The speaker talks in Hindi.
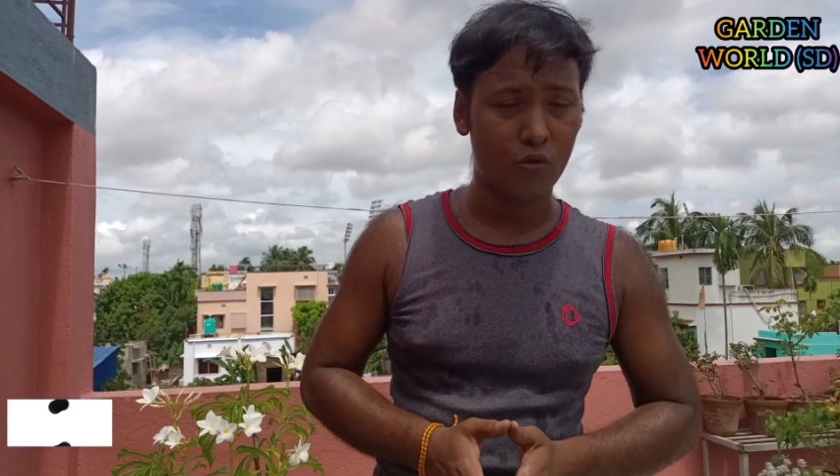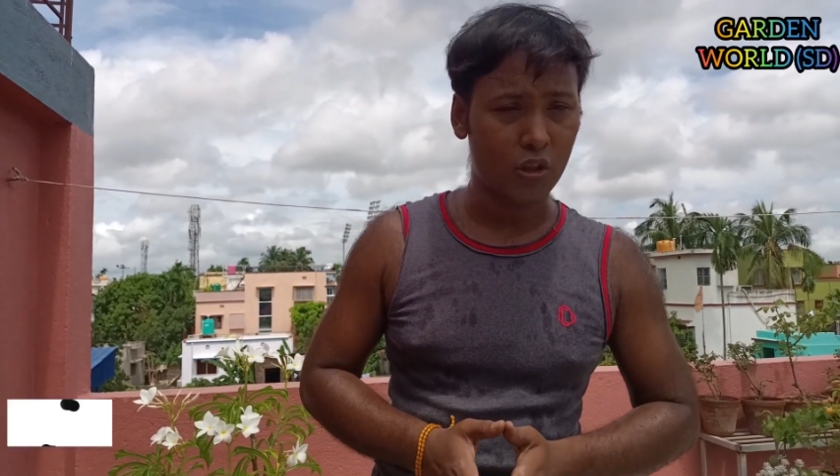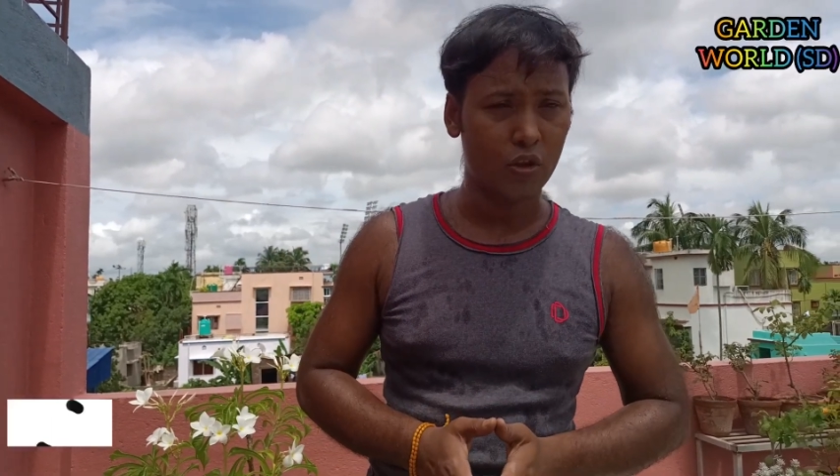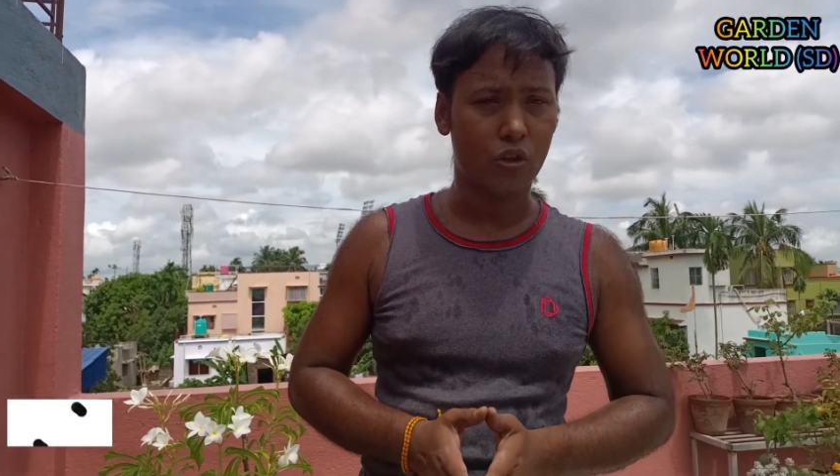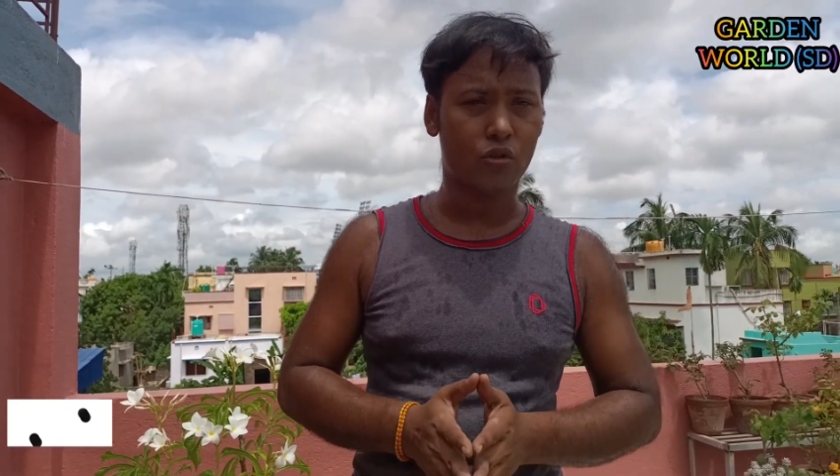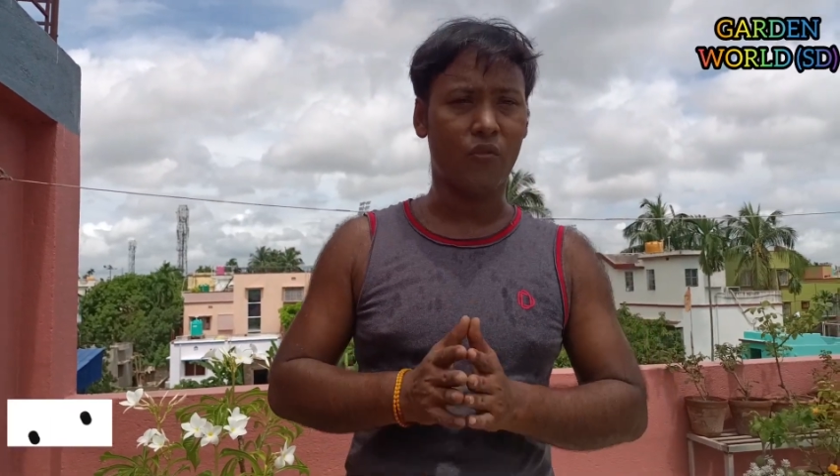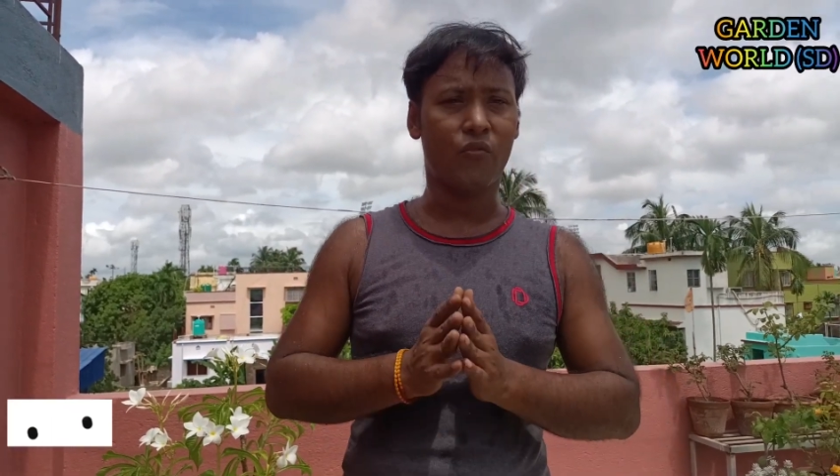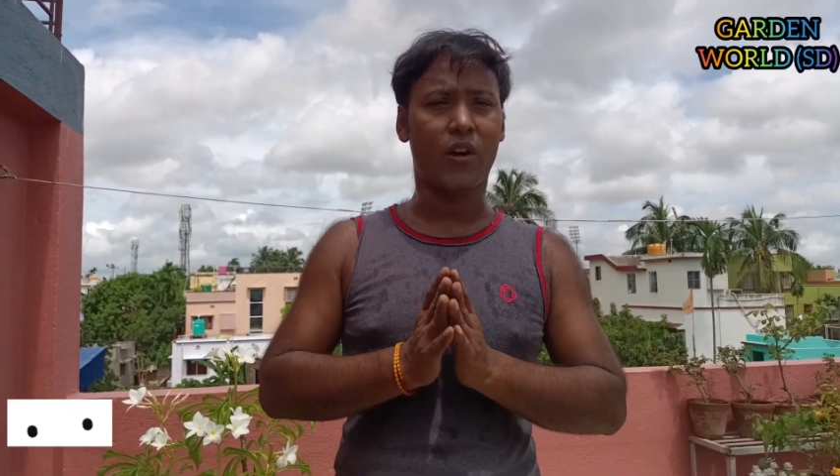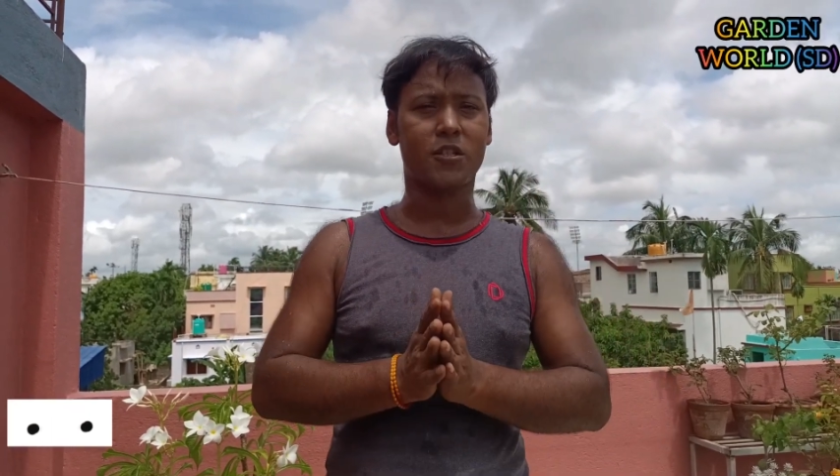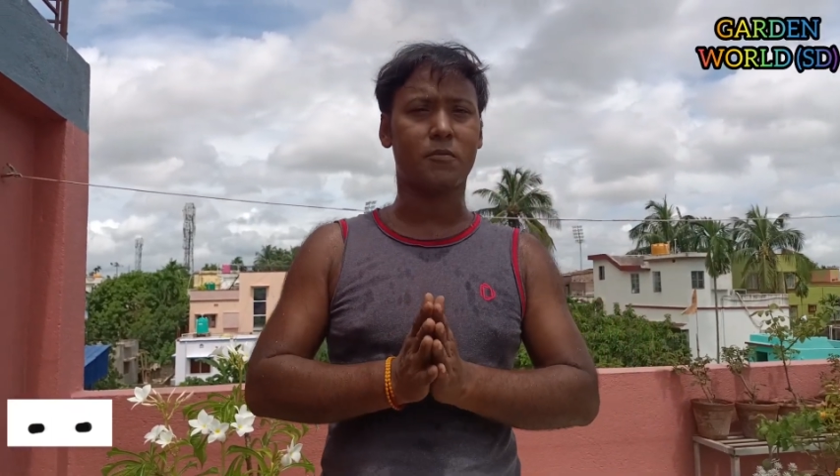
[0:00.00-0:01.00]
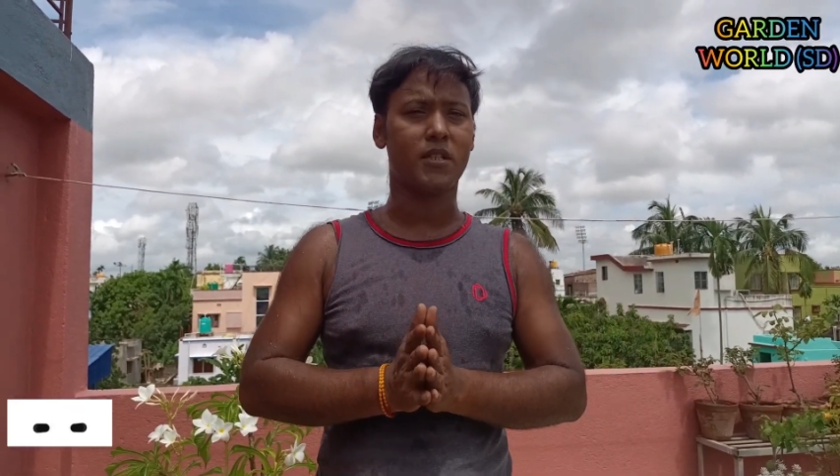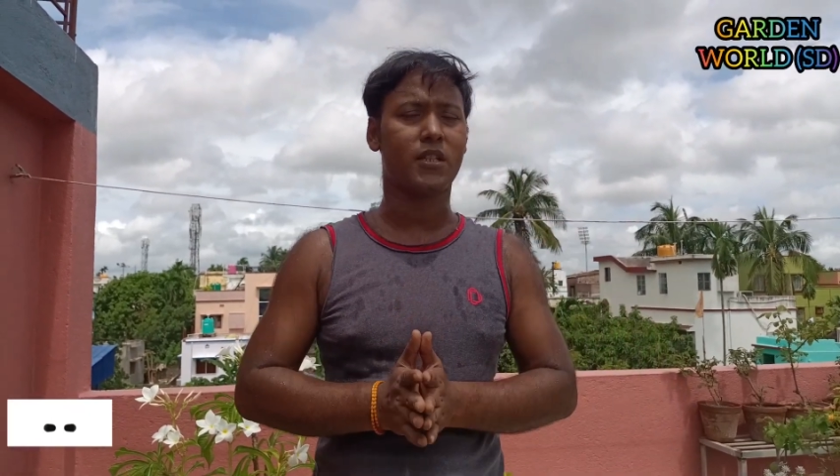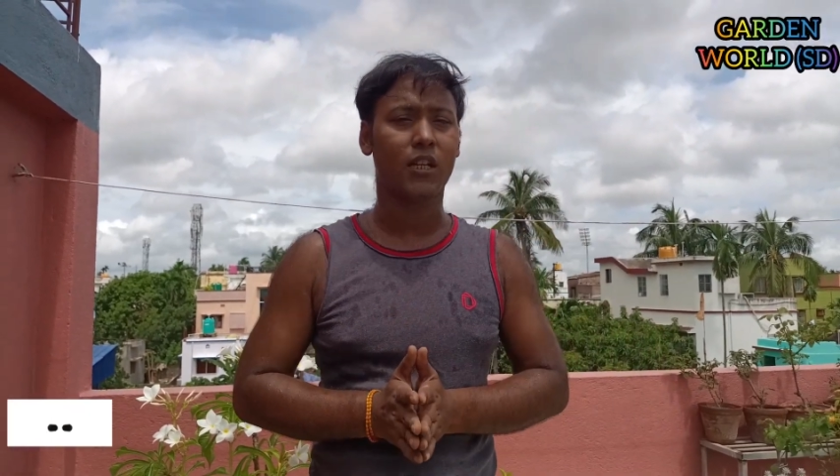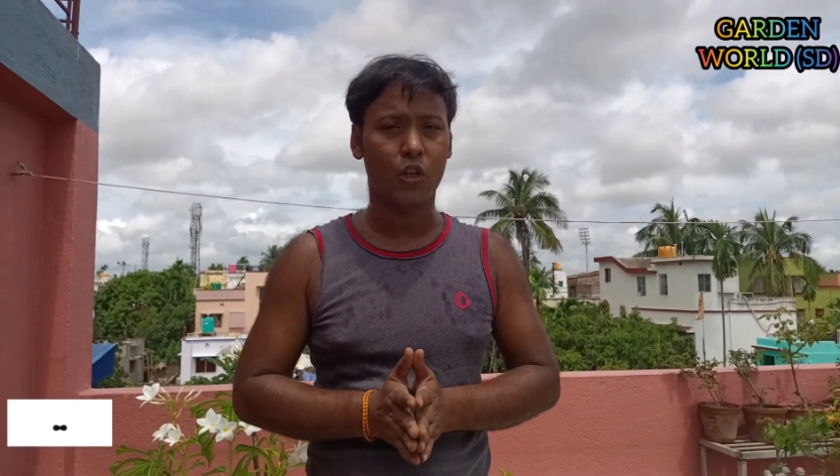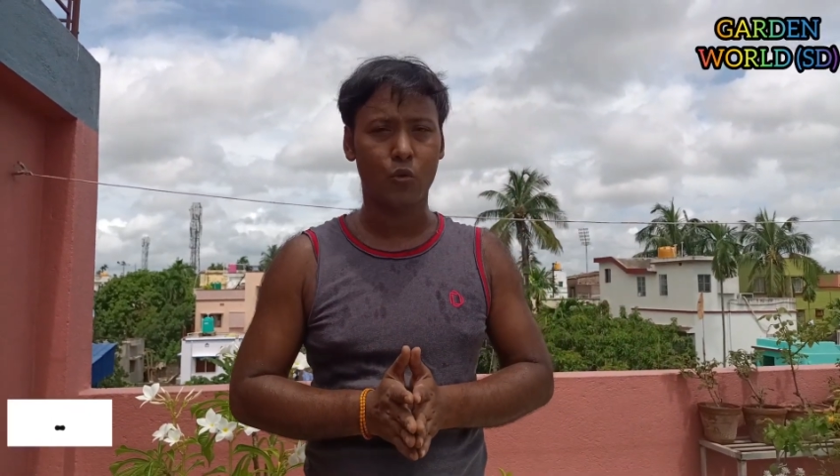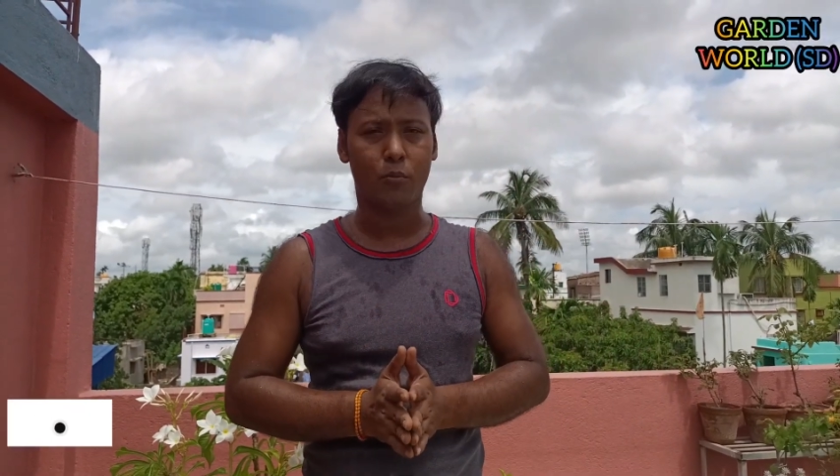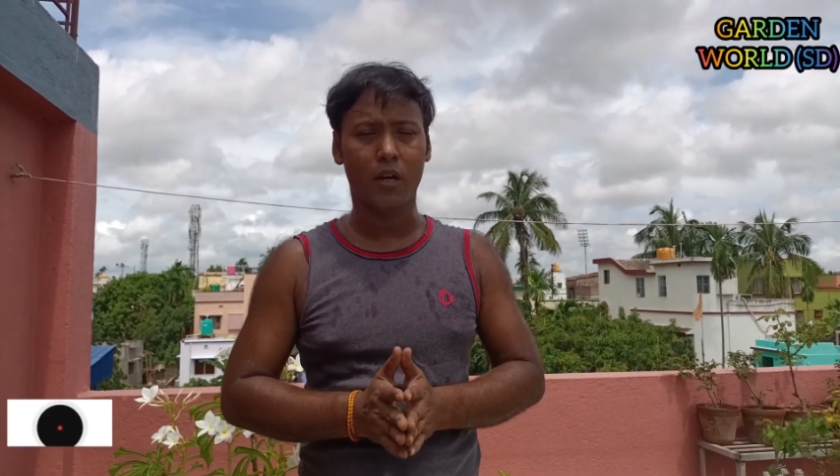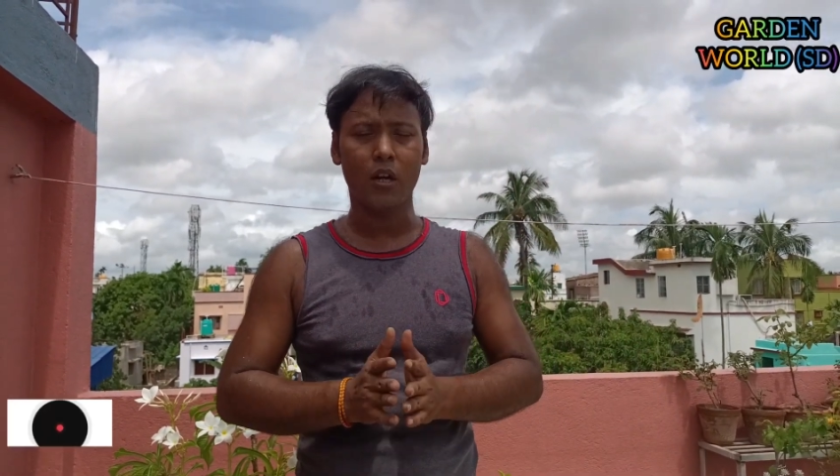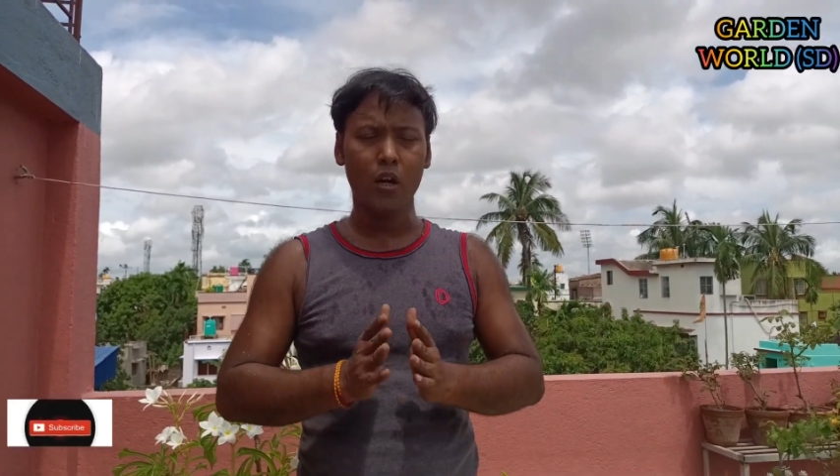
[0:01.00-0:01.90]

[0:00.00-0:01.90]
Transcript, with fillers: क्योंकि दोस्तों फर्स्ट पिंचिंग के ऊपर